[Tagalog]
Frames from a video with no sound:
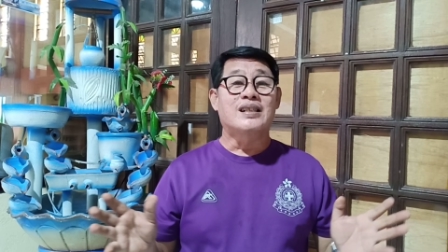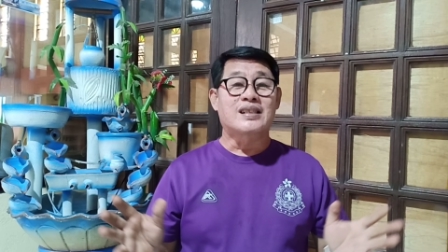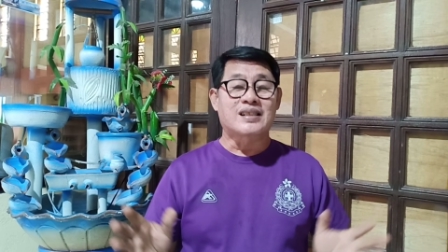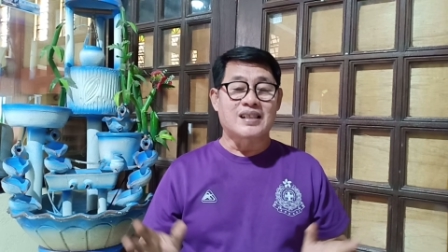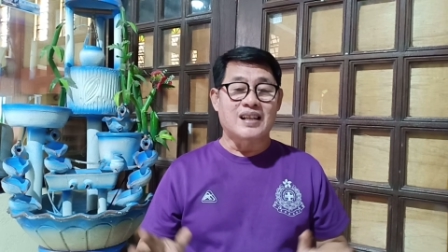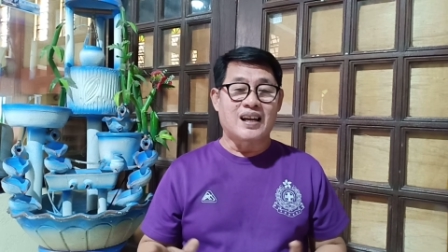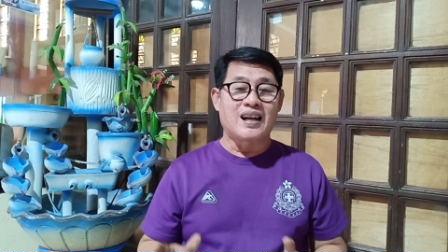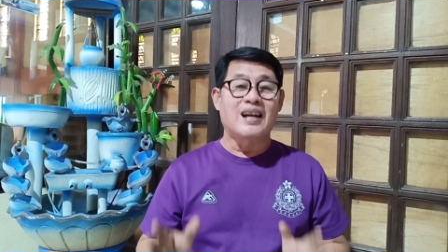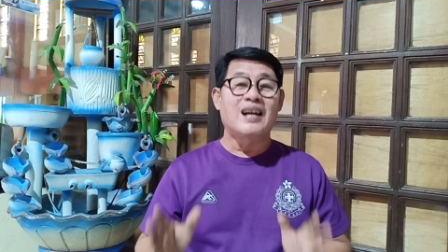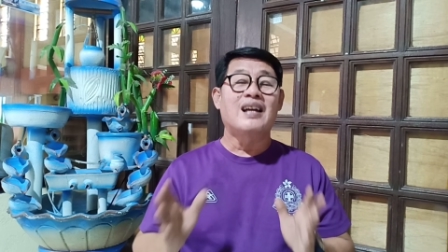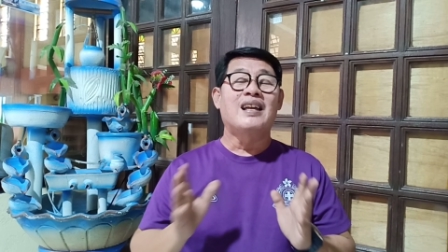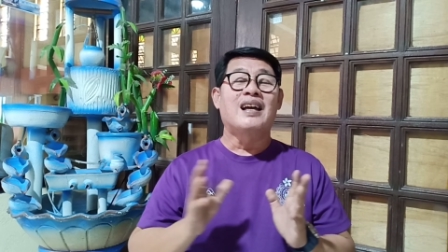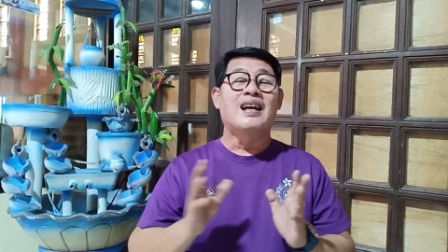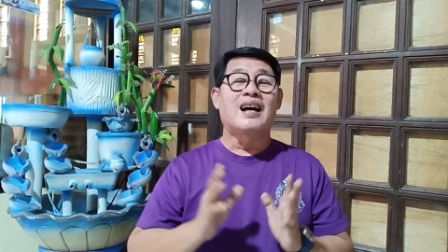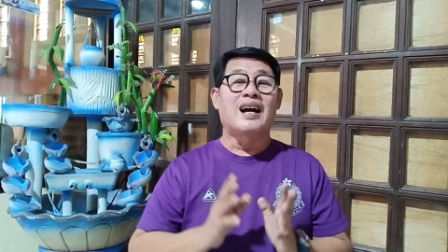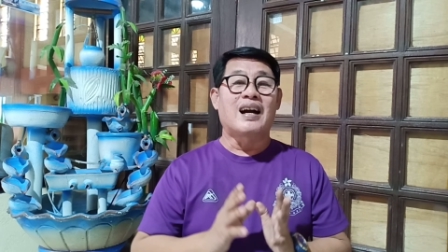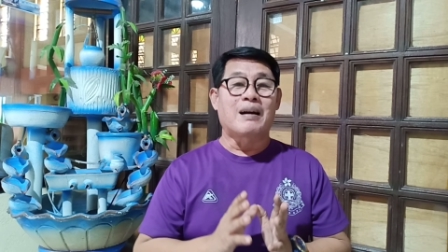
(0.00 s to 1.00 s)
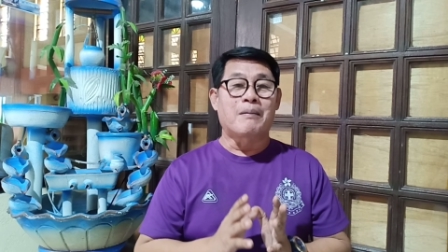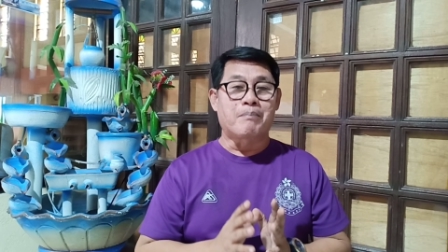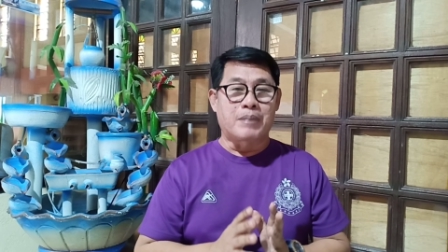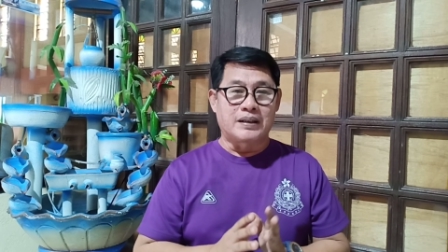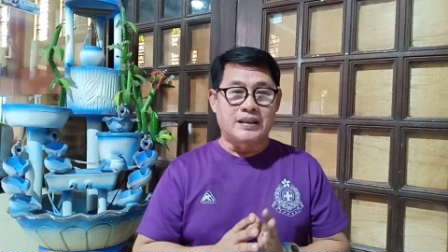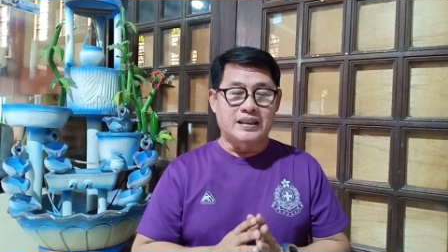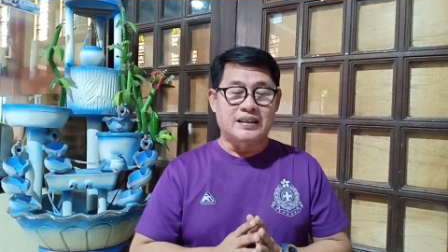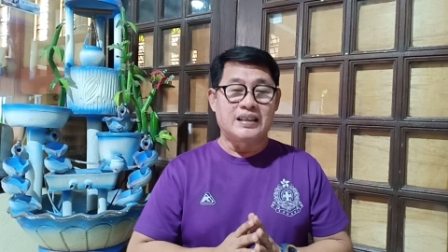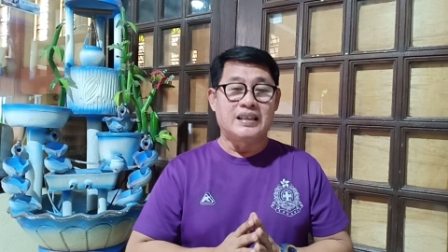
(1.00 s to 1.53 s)
sa
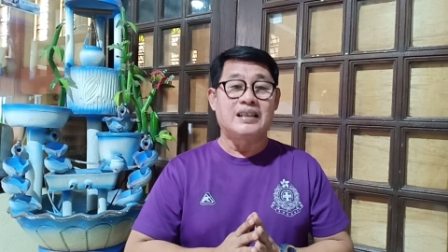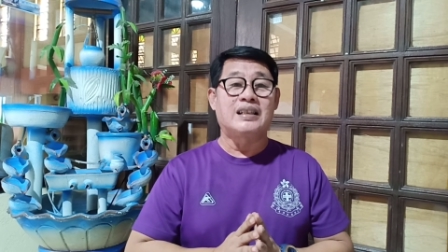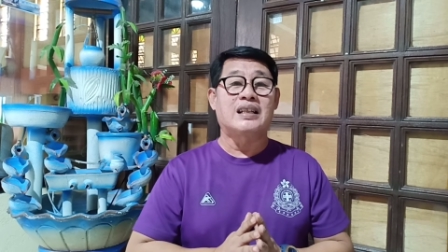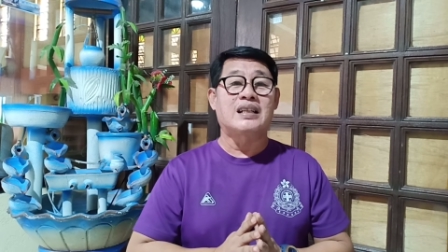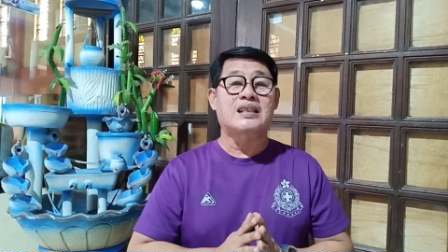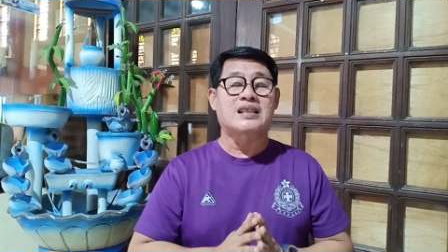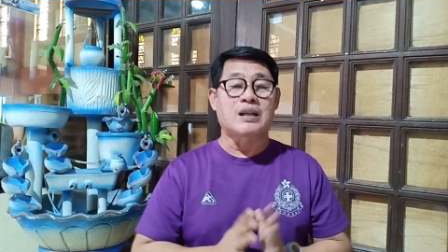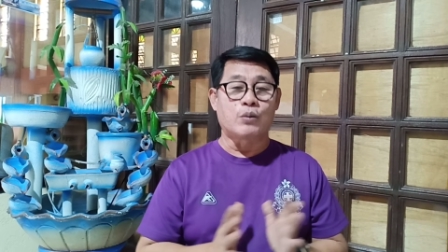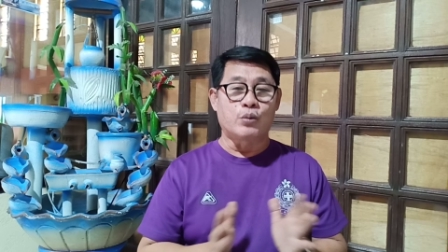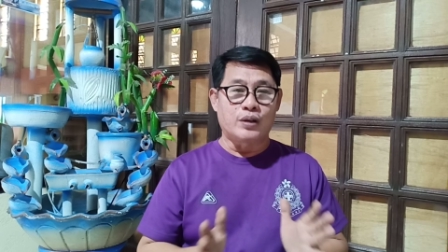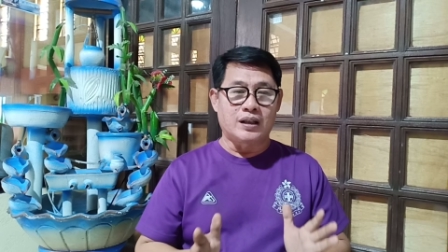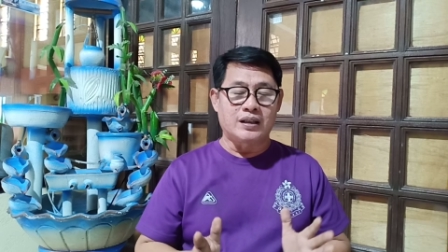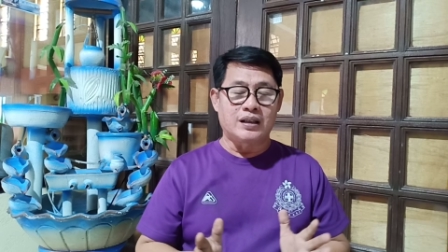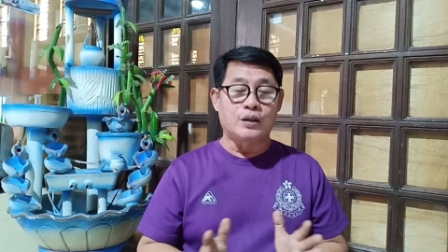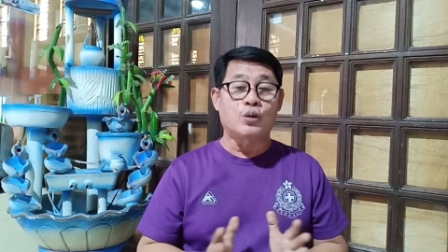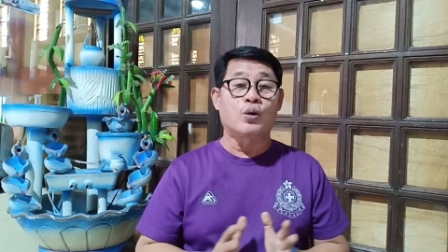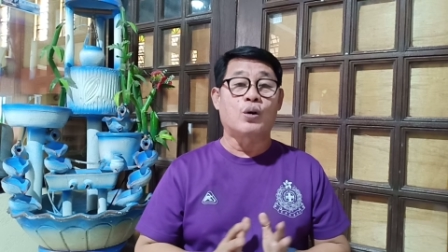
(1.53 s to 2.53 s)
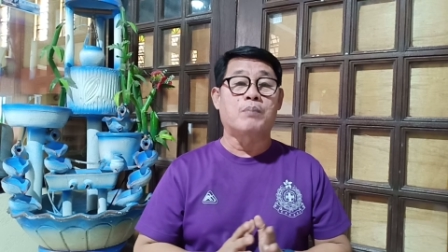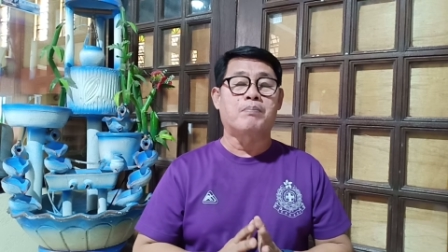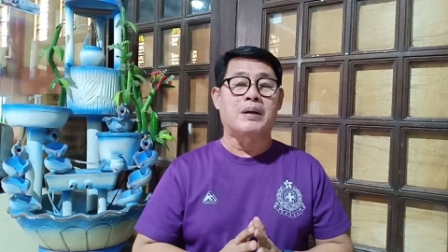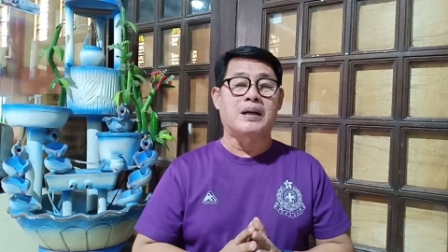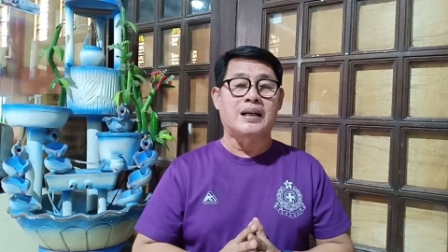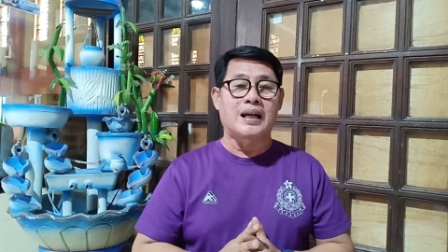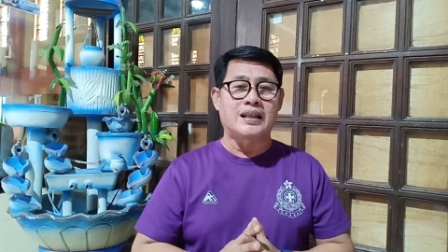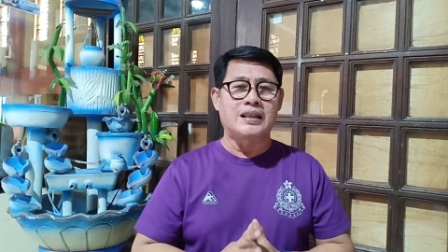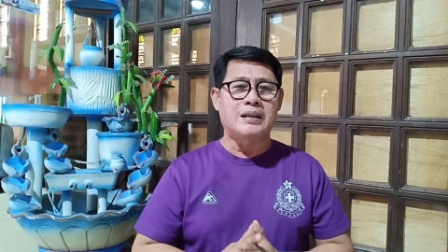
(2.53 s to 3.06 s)
padating na sakunang ito o
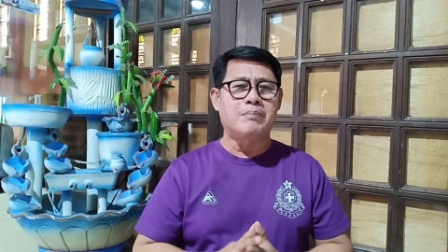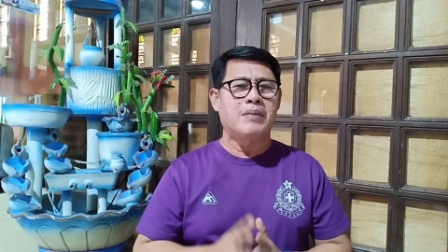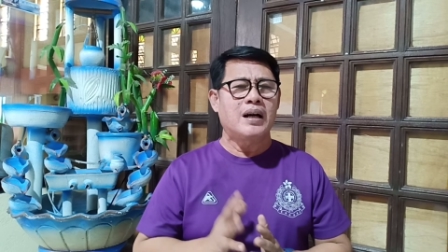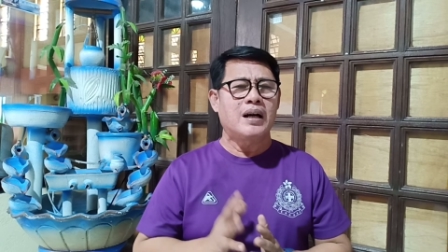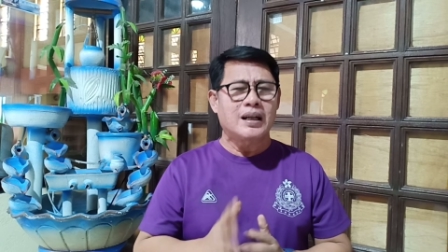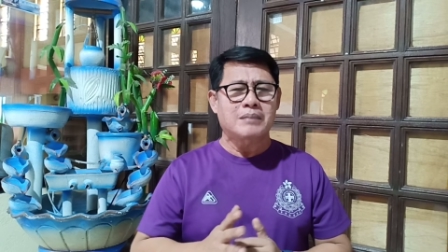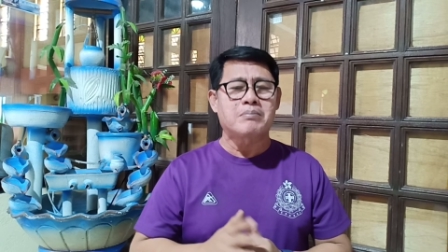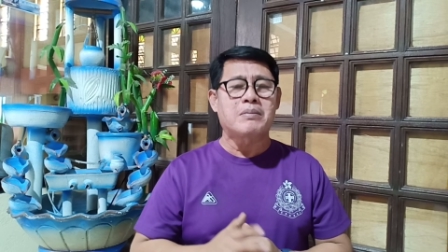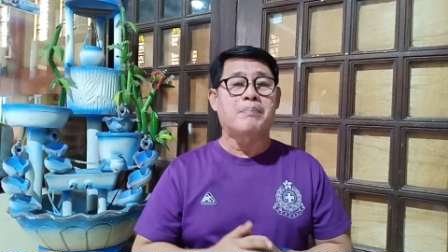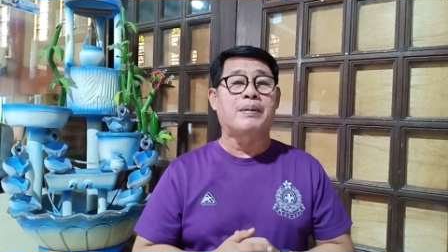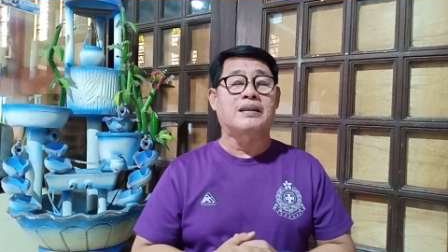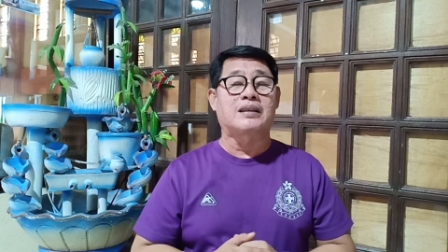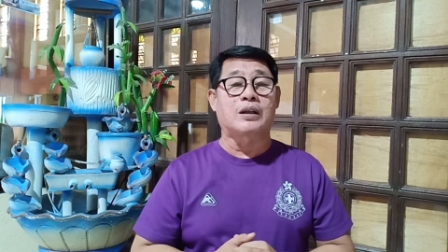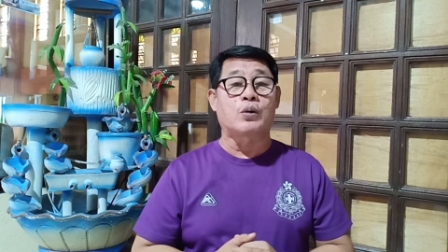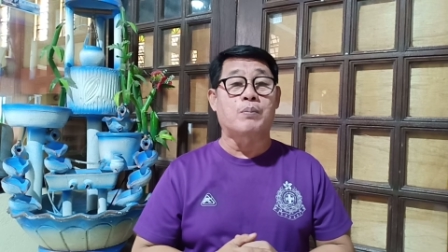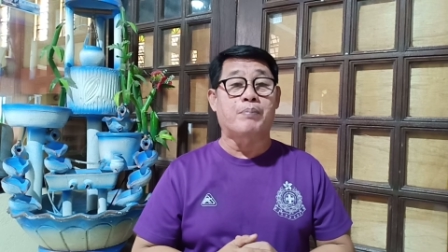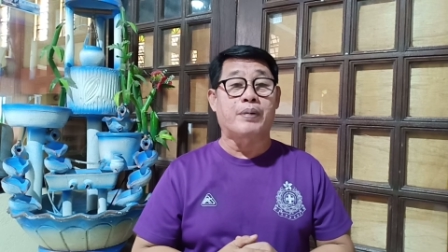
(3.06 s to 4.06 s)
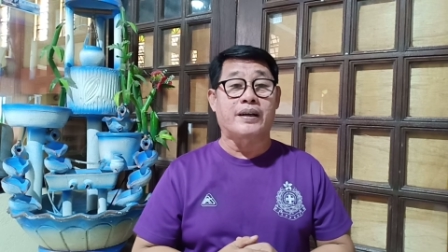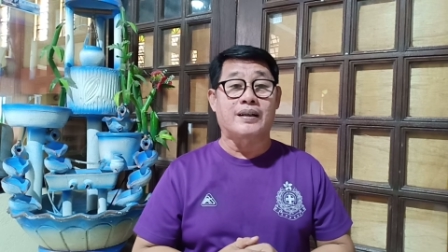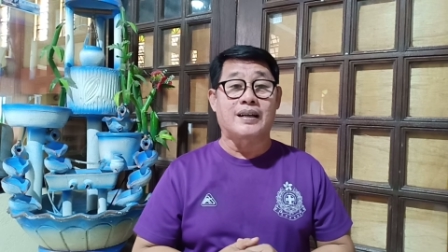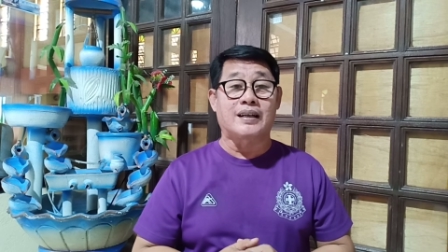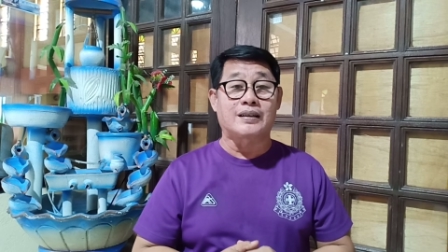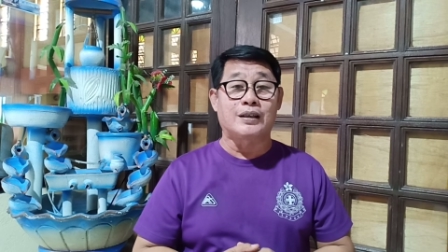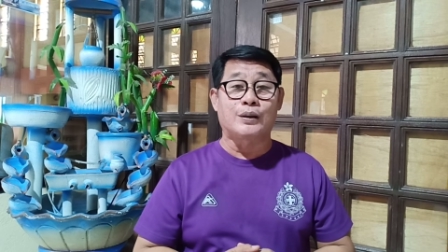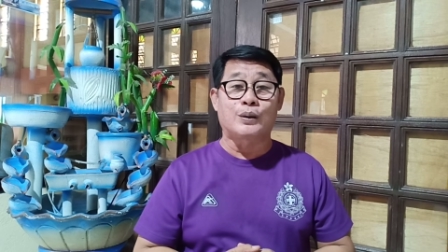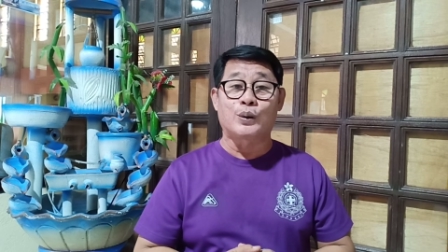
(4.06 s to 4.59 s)
panganib at mapagtagumpayan
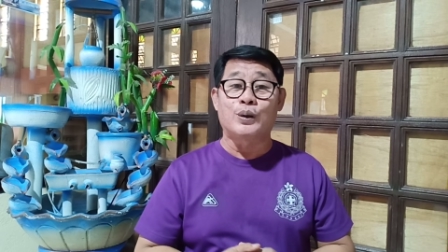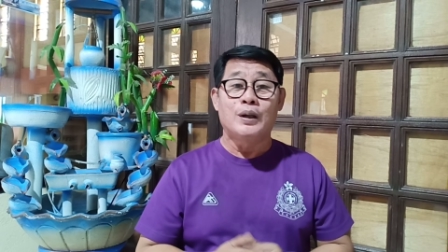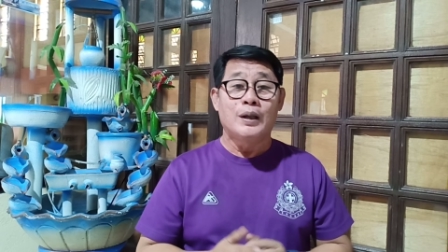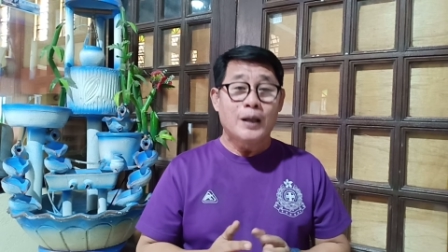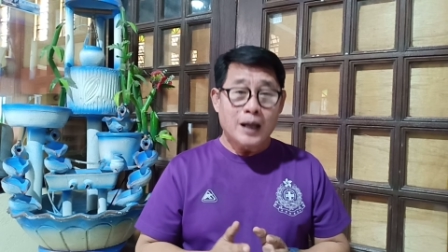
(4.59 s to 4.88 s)
natin ito